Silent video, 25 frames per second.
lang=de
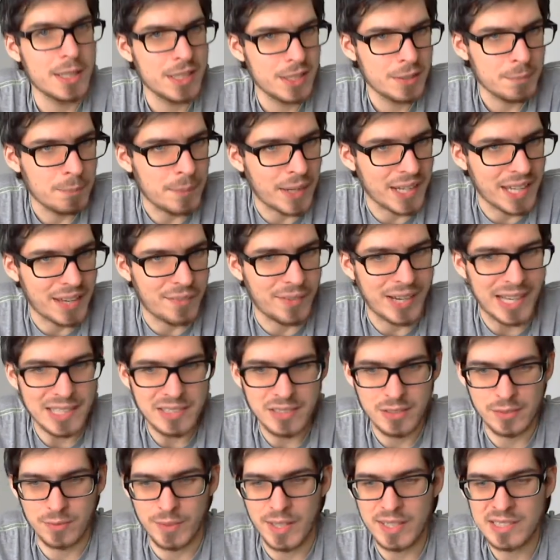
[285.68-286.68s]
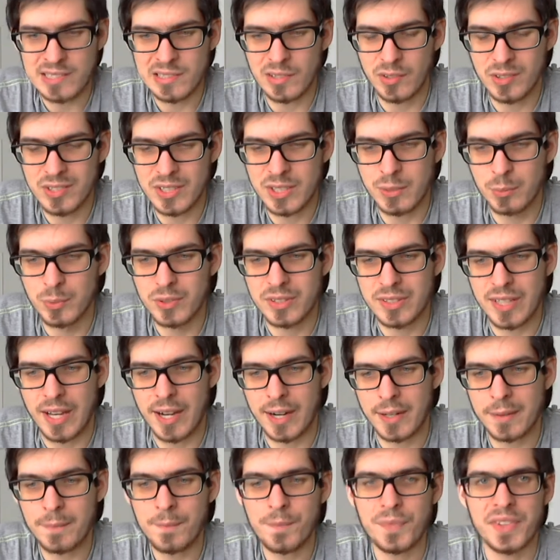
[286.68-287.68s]
man erwartet was und ich muss
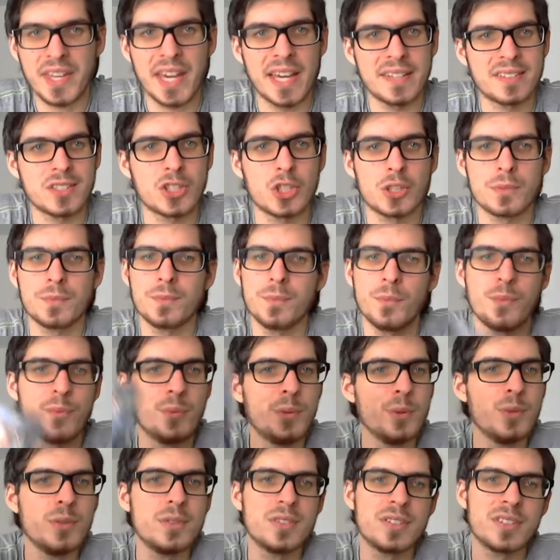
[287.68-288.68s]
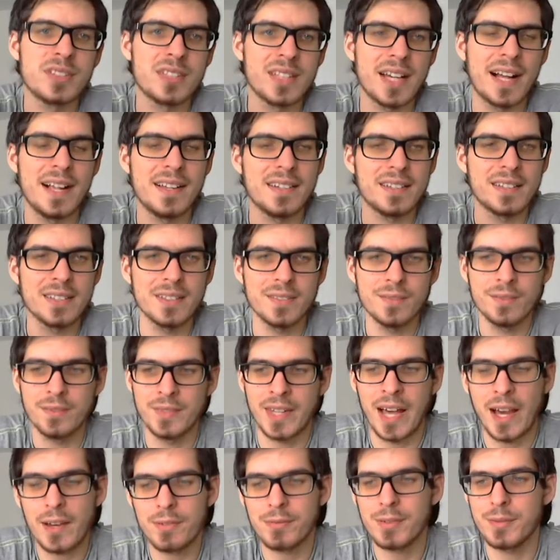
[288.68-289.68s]
sagen, es fühlt sich halt
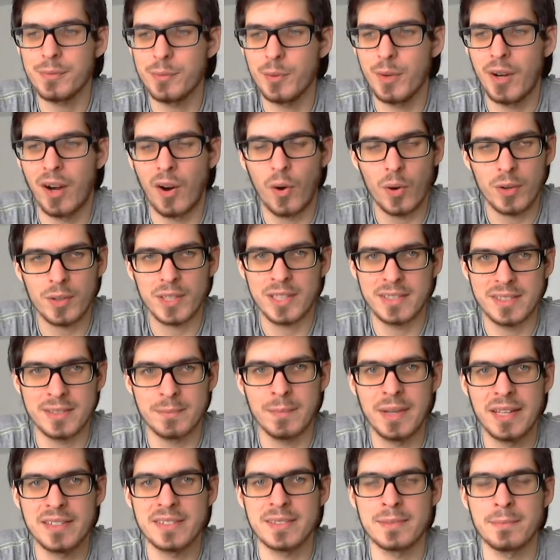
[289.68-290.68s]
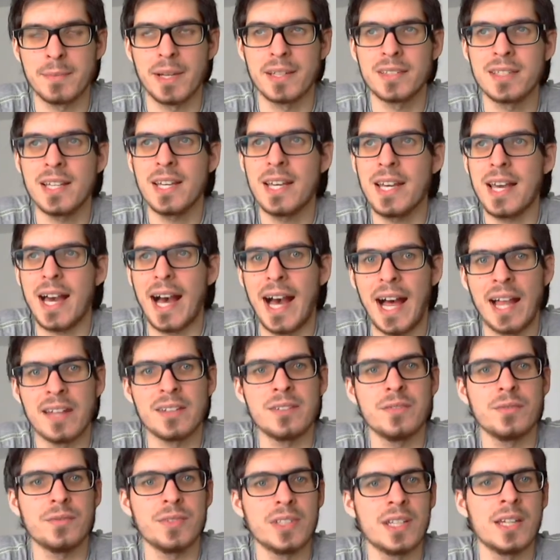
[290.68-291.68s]
nach wie vor auch jetzt im letzten Band
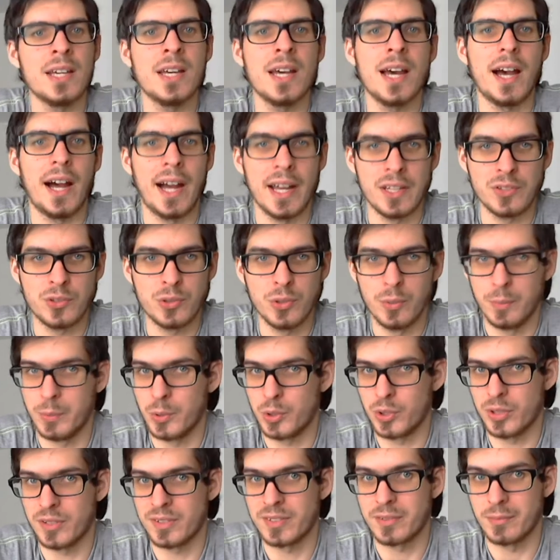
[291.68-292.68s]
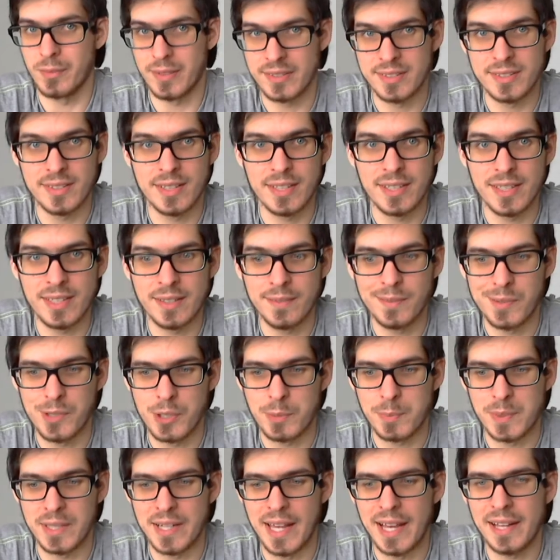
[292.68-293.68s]
an wie ein typisches Resident Evil
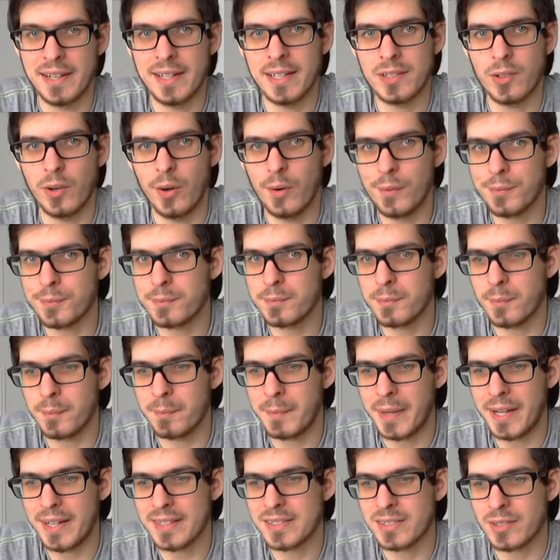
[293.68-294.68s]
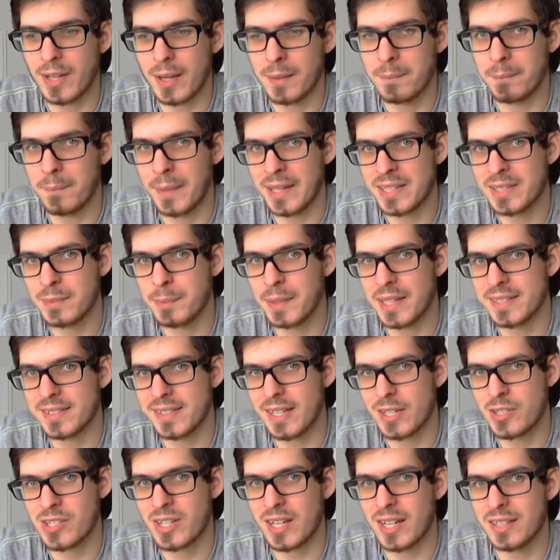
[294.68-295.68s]
Spiel. Erinnert oftmals an manche
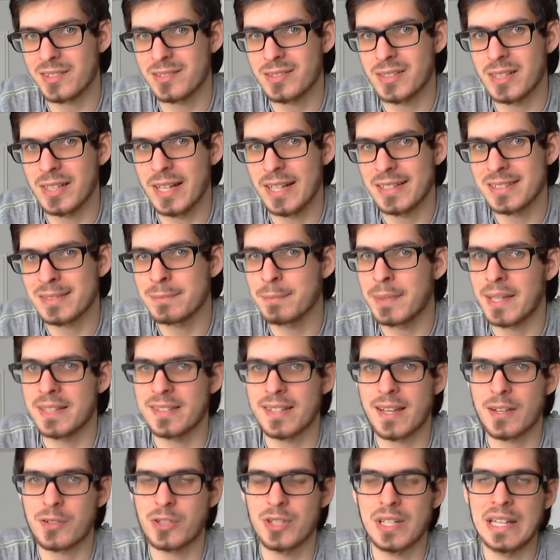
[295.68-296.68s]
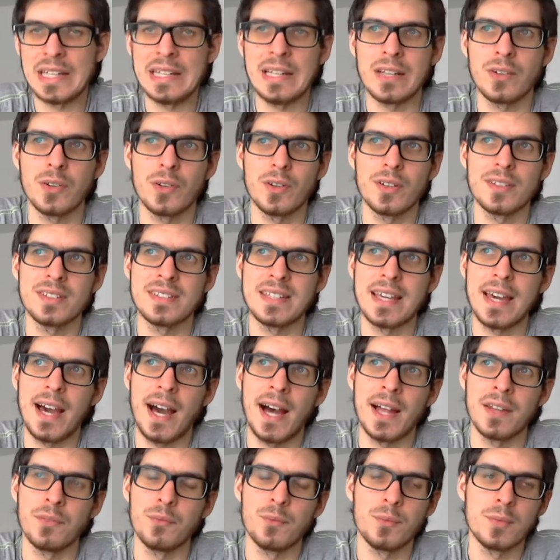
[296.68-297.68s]
Passagen, gerade so die letzten Passagen erinnern sehr
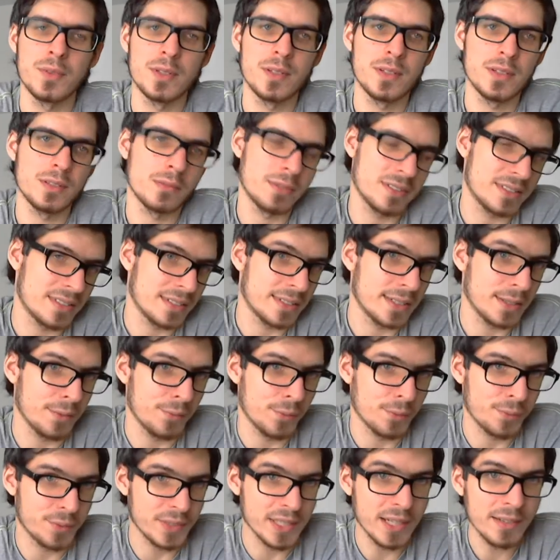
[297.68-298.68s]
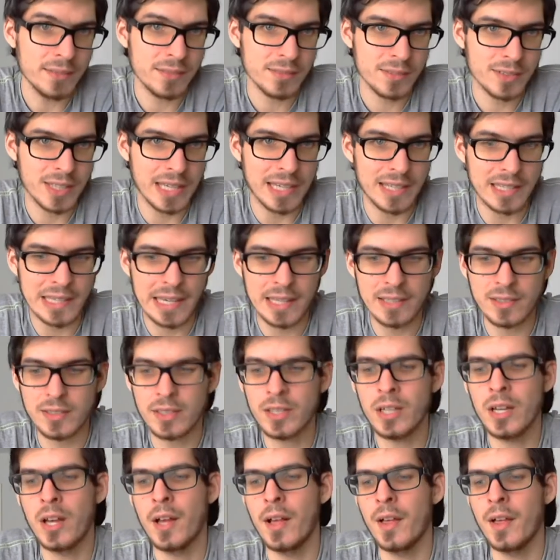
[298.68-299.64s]
an Resident Evil 4 gegen Ende.